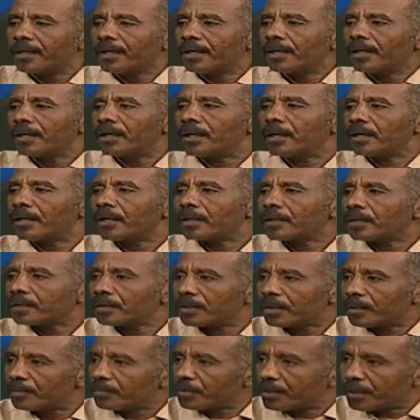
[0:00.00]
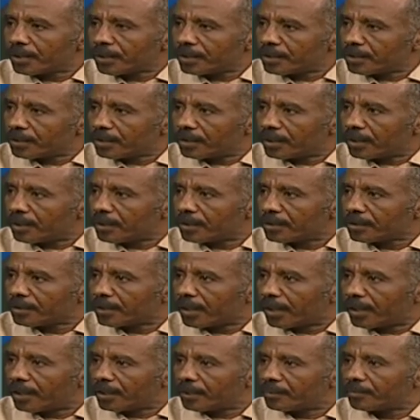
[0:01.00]
آه، كبيرة جدا
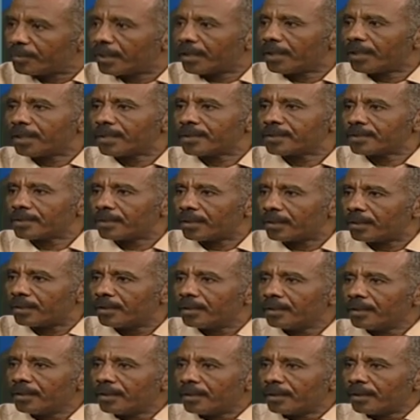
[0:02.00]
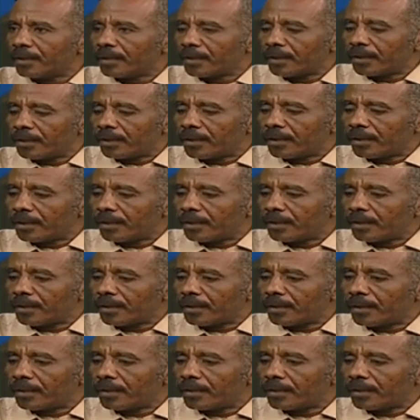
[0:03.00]
للتعليم يعني حسا
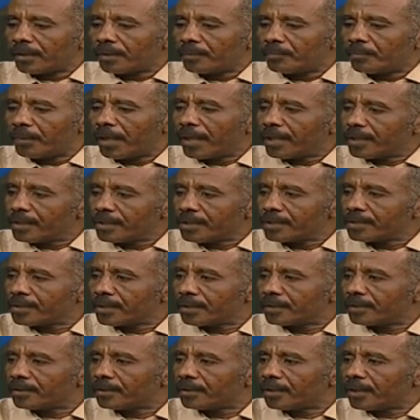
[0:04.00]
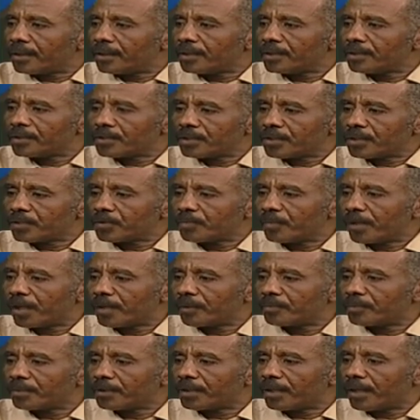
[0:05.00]
آه، ماليزيا دي
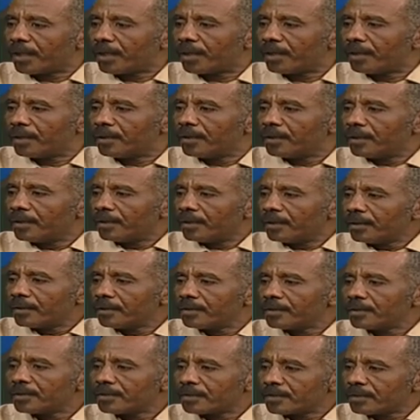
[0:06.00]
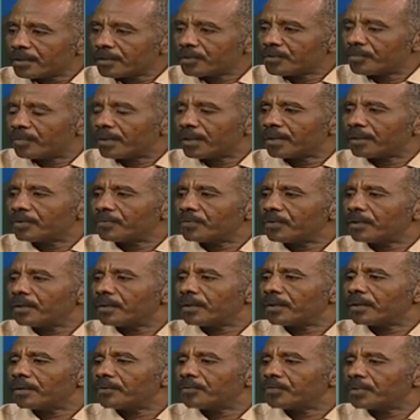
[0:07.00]
الاستثمار بتاعها استثمرت
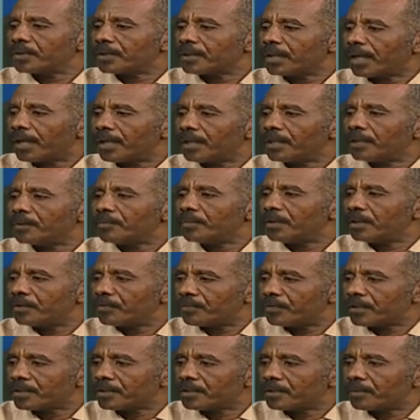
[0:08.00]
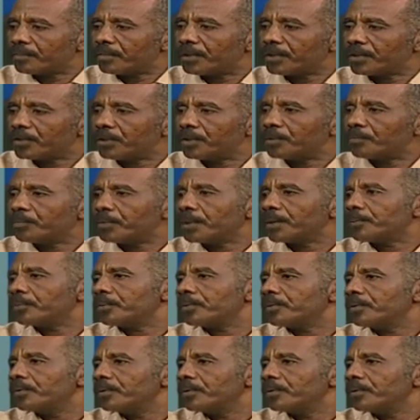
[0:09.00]
في في التعليم انفستمنت ان بيبل